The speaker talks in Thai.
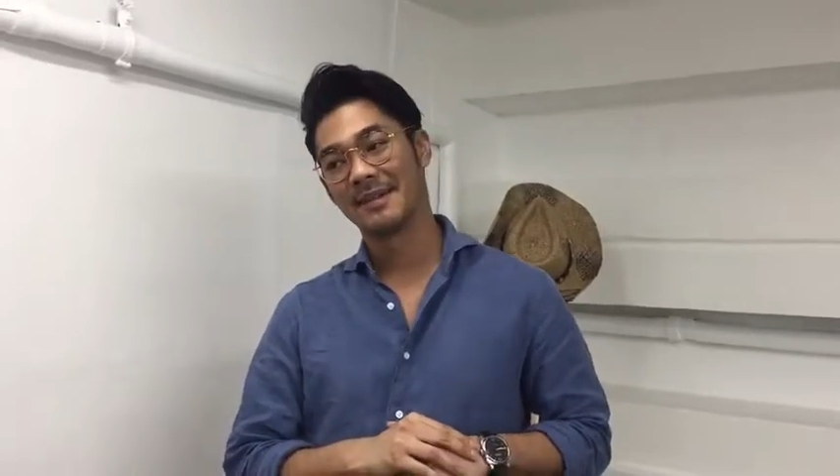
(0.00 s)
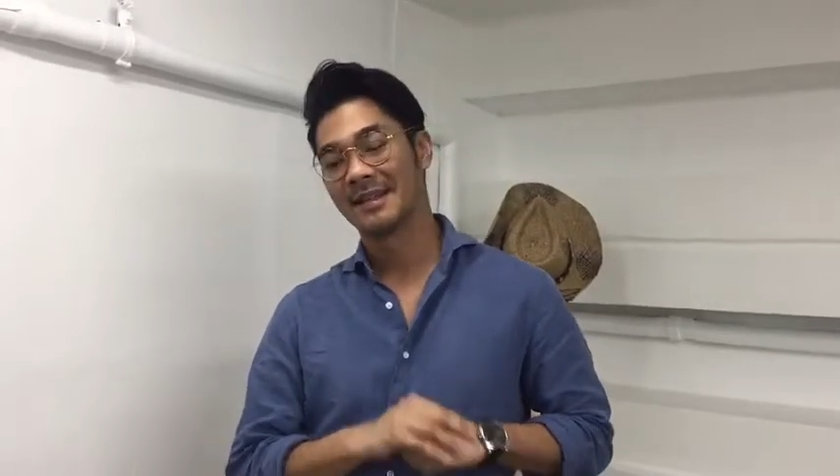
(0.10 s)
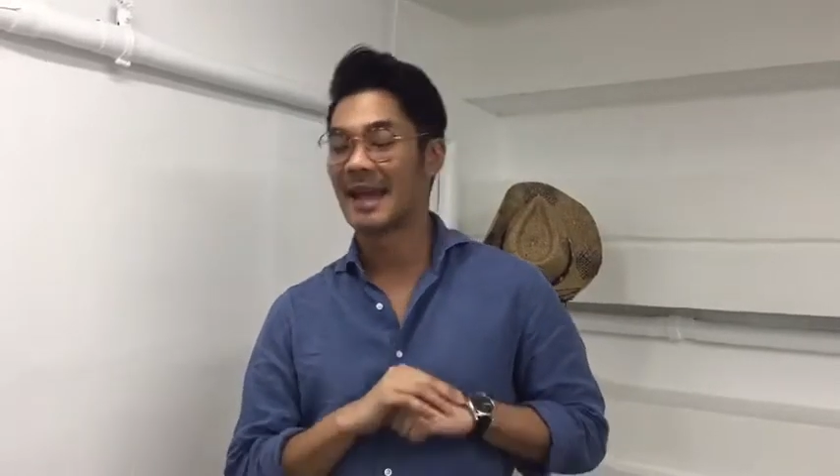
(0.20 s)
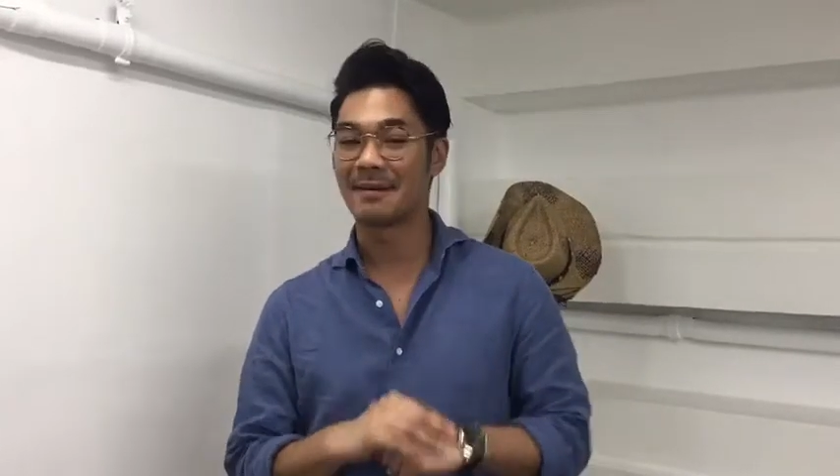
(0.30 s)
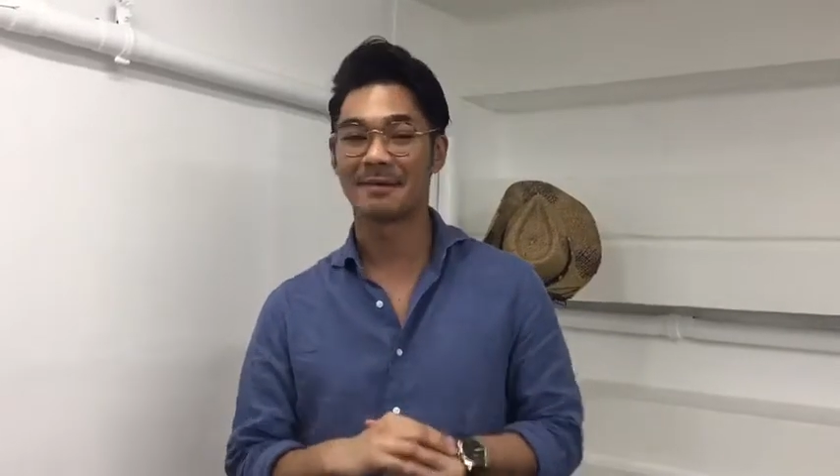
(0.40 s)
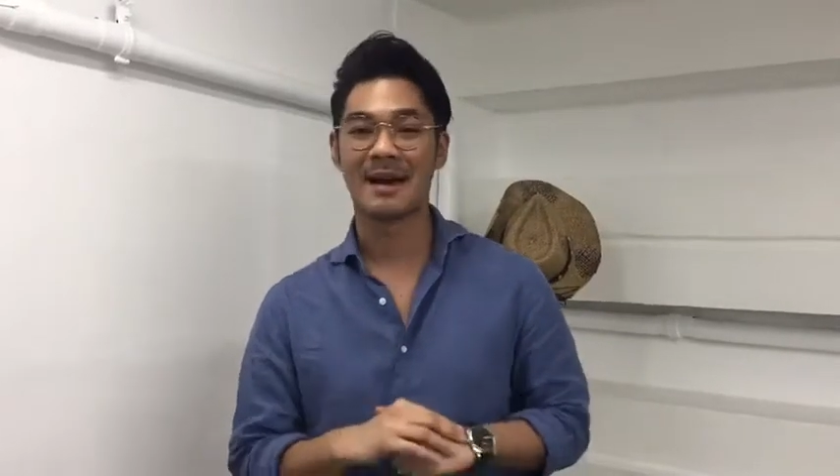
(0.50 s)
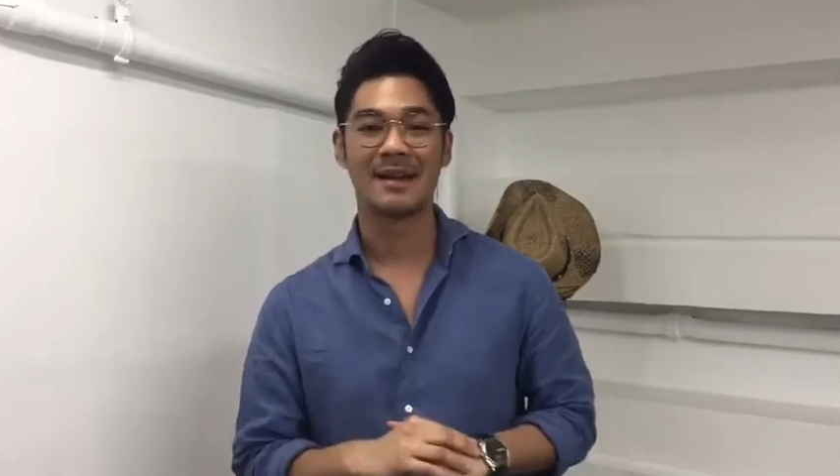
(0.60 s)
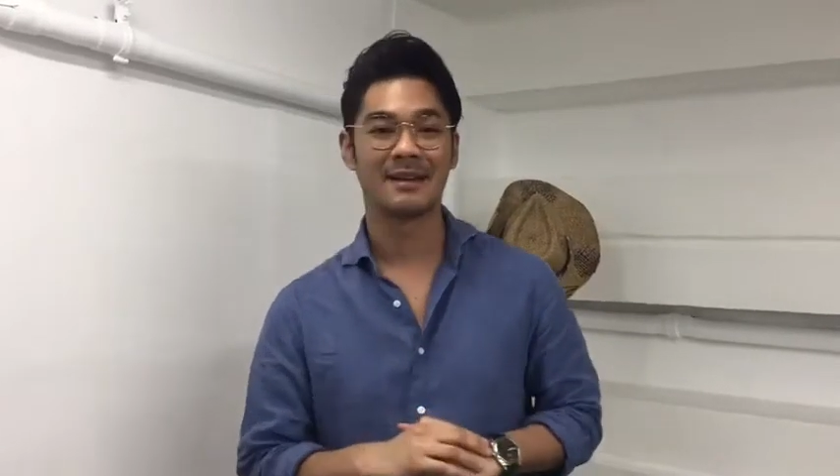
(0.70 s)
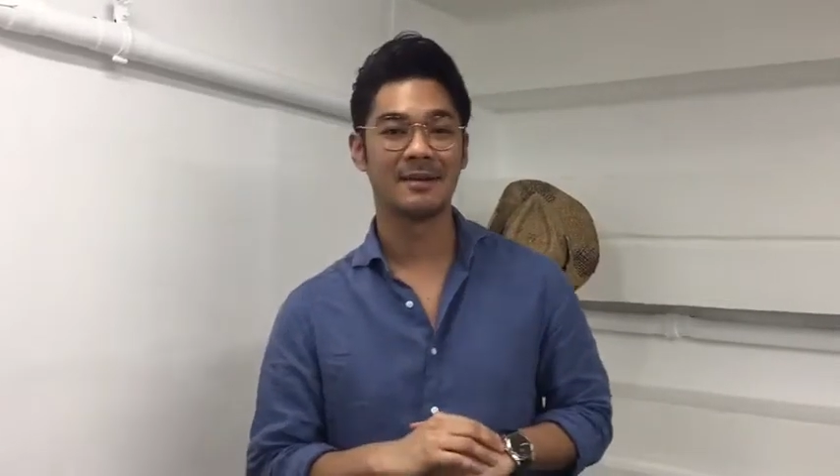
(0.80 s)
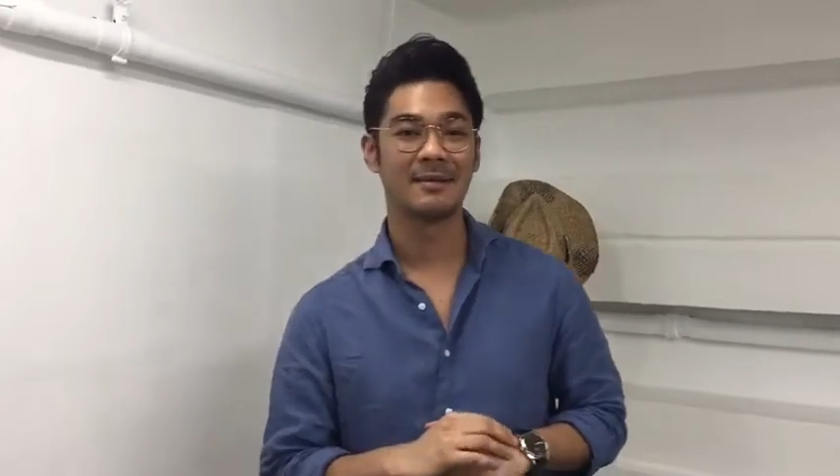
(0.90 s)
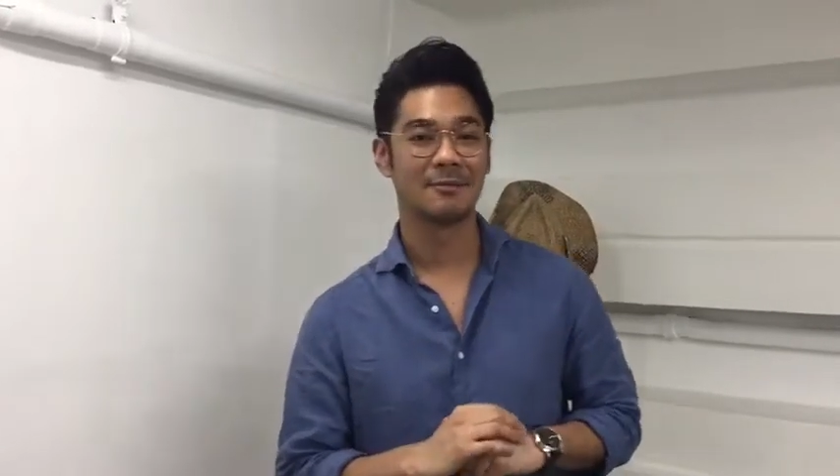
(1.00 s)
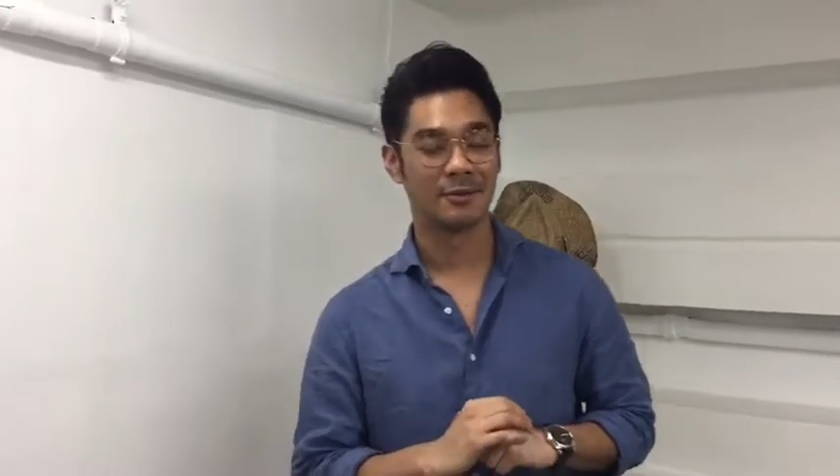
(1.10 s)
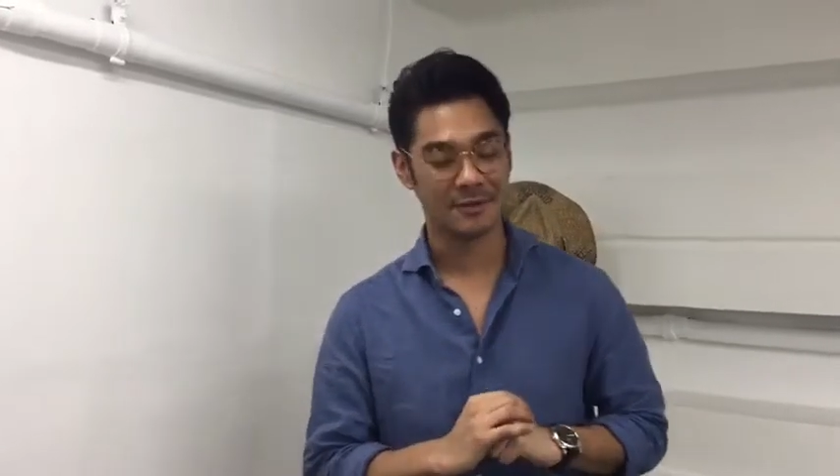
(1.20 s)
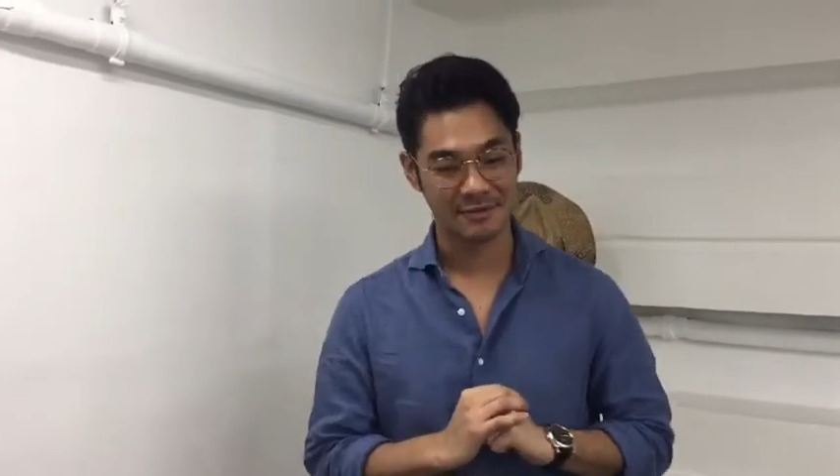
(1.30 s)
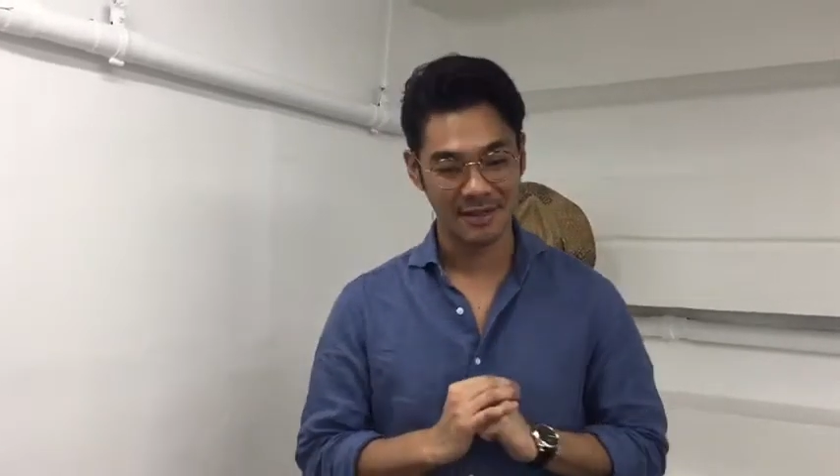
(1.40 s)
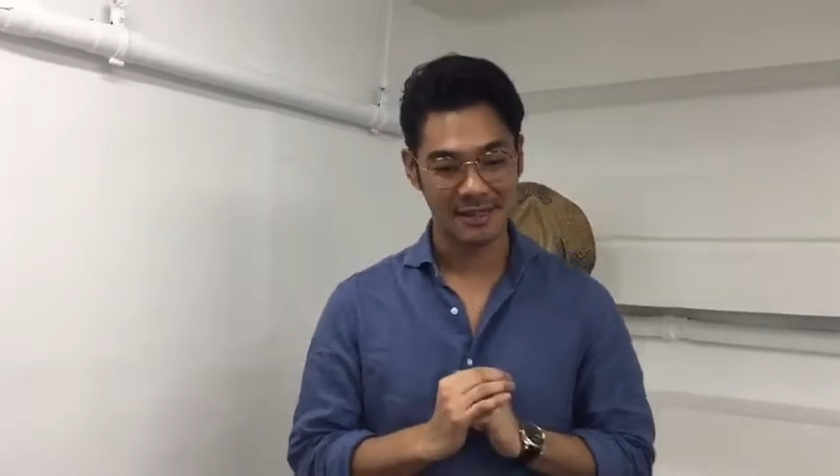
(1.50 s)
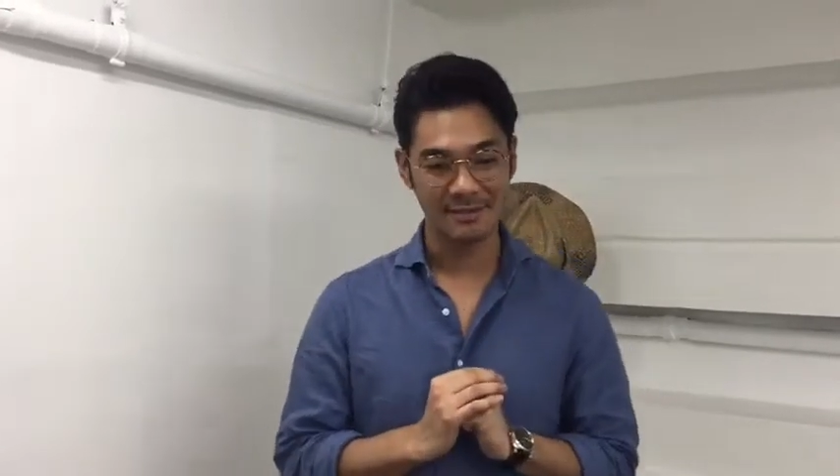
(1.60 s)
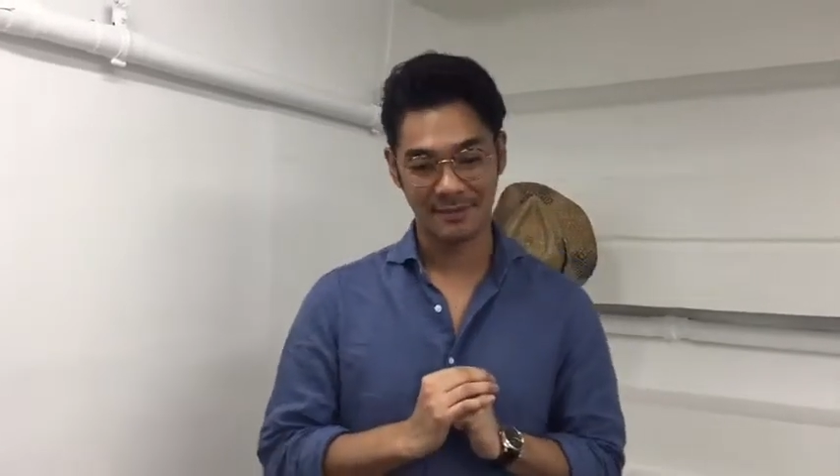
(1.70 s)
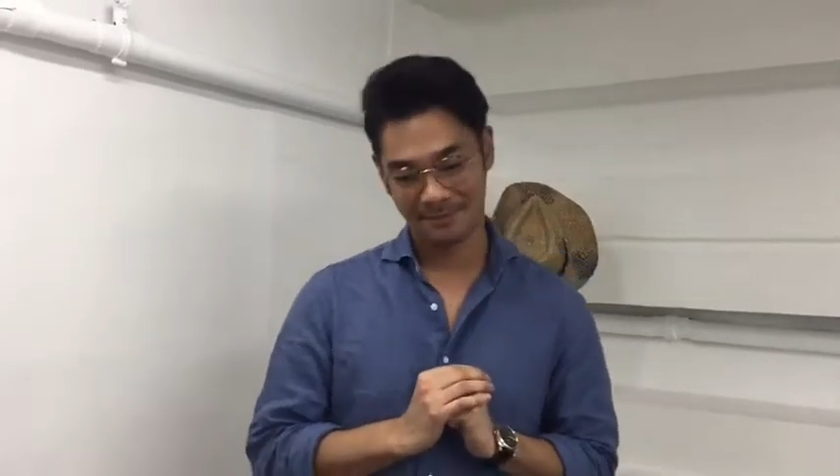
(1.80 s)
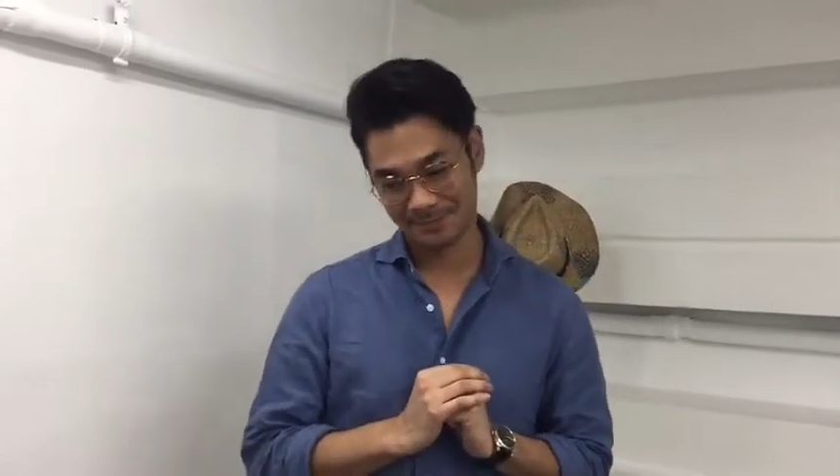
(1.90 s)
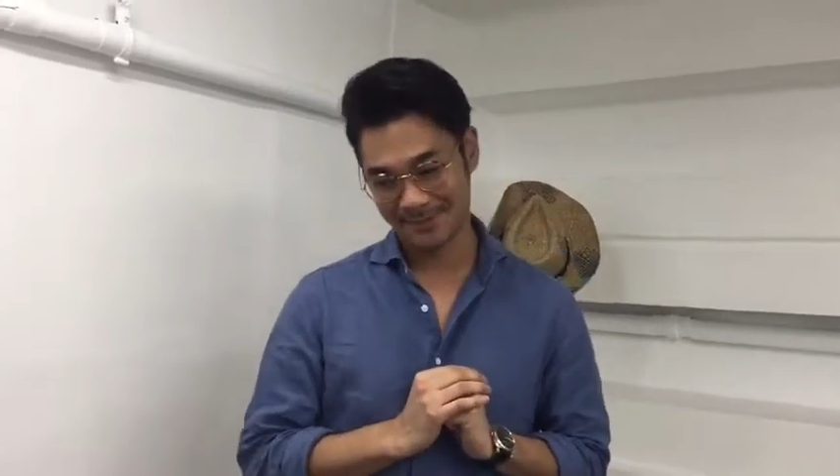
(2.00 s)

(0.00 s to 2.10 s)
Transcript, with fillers: เท่มากๆแล้วก็เป็นวงดนตรีที่แบบ